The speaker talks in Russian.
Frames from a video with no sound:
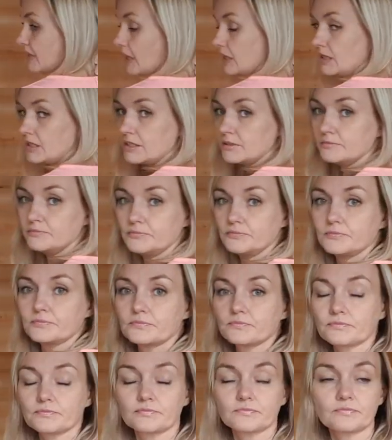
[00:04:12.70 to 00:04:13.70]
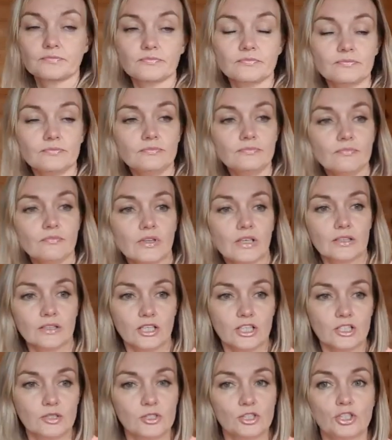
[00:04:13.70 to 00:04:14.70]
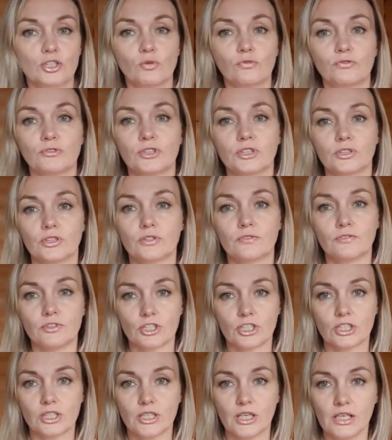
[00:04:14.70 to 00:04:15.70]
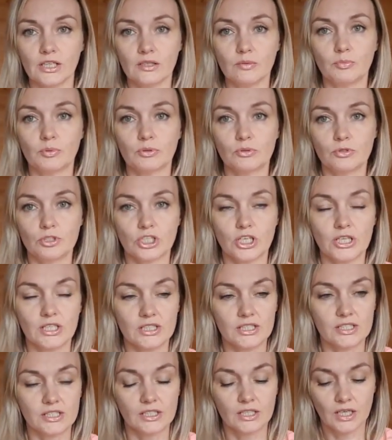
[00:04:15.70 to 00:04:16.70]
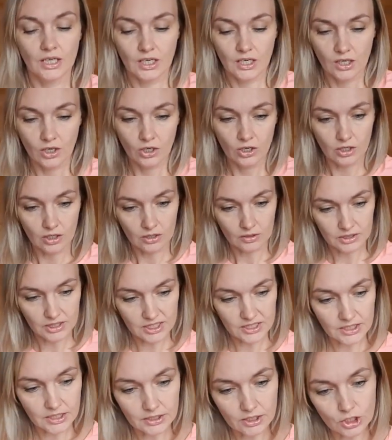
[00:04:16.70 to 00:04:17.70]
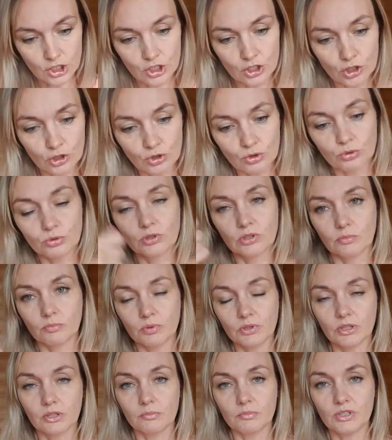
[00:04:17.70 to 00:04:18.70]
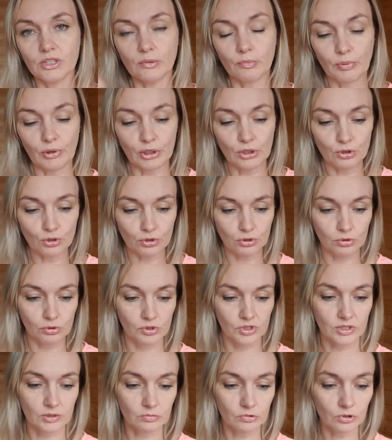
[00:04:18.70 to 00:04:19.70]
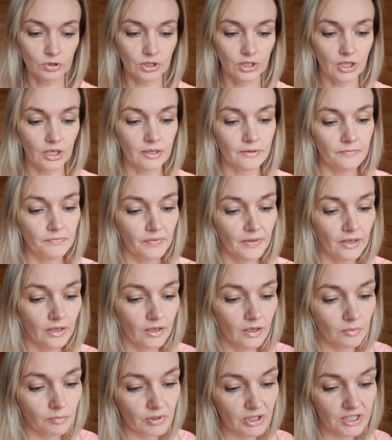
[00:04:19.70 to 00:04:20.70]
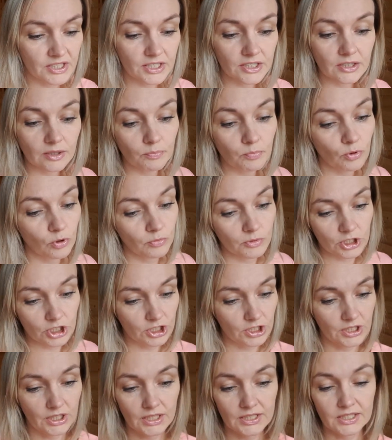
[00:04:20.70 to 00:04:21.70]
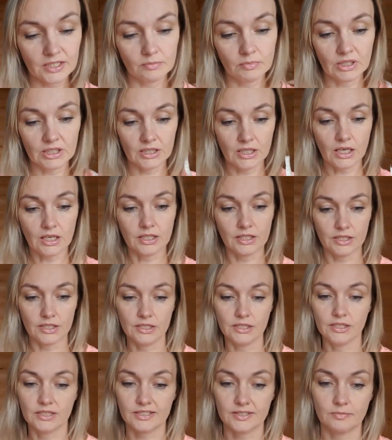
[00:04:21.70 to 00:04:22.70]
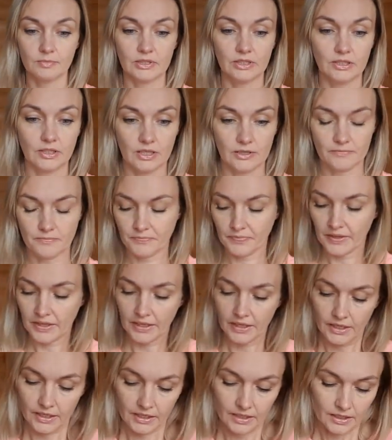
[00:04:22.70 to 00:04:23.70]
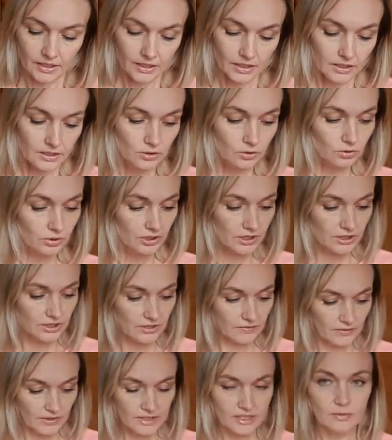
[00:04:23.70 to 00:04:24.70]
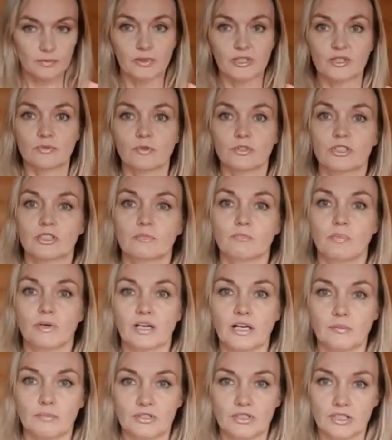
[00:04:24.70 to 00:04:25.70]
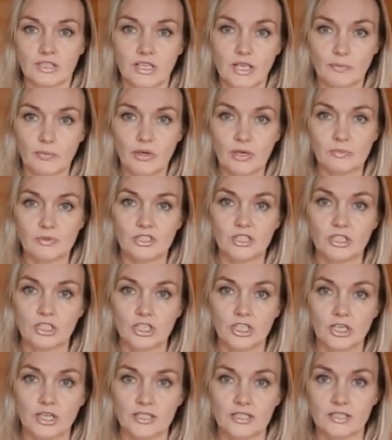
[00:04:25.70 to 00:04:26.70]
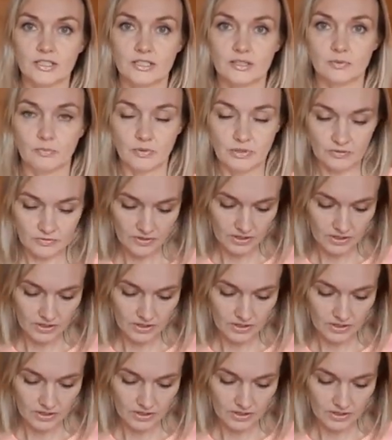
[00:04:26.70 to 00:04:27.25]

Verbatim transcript: талии, даже шов вот этот выше талии получается, э, достаточно трудно было мне продернуть замок. Я просила помощи, я сама так и не смогла. Ну и давайте посмотрим параметры. Я прямо сейчас при